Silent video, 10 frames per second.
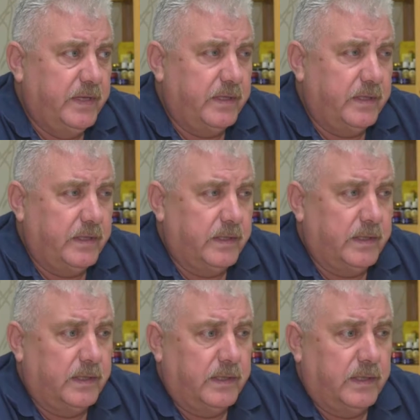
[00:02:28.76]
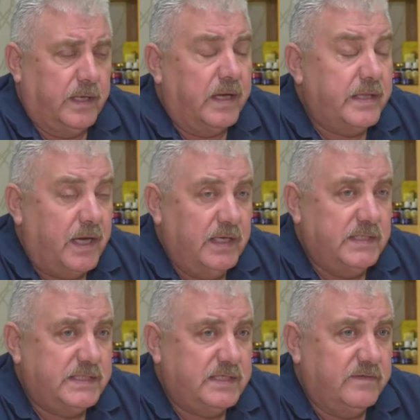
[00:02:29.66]
э,
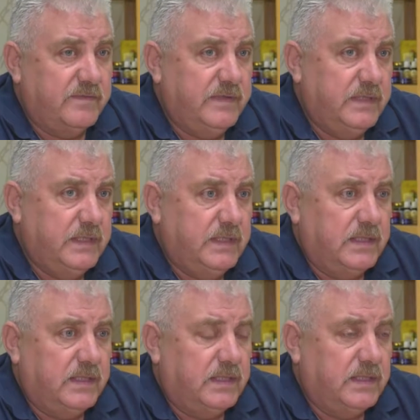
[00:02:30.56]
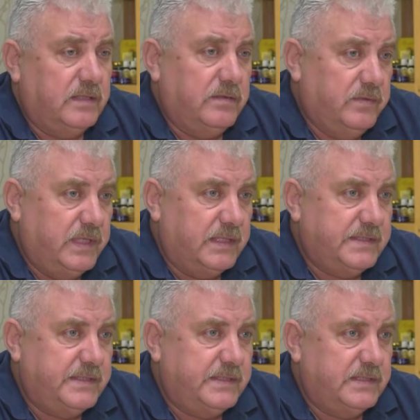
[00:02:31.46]
анализов. Э, у
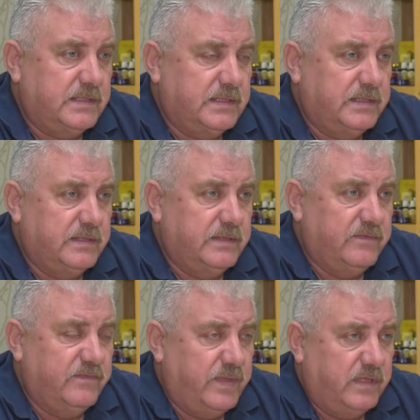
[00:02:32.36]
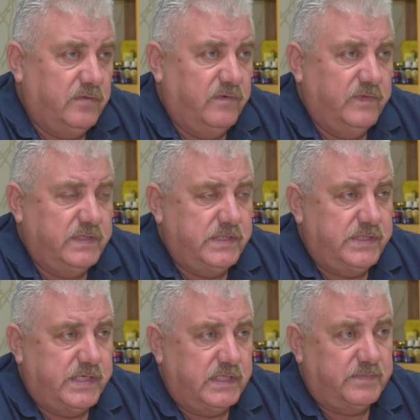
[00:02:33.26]
нас э, в Молдове
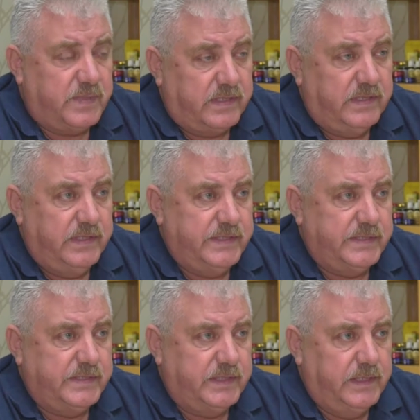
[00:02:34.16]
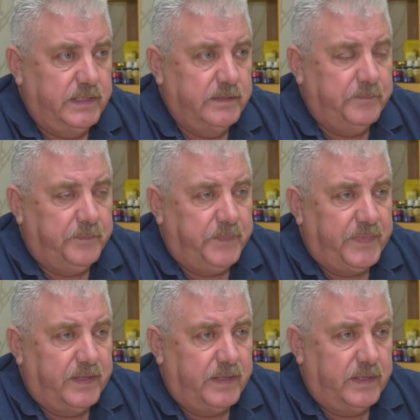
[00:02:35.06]
сейчас практически
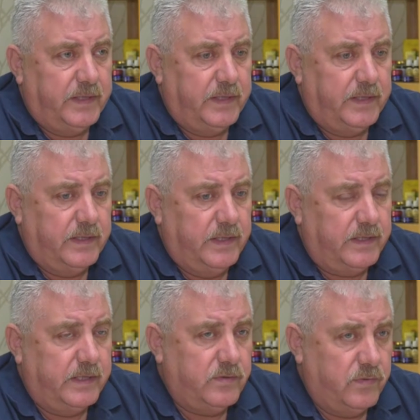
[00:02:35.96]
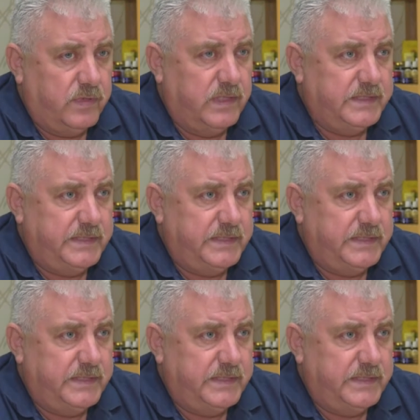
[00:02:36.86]
это трудно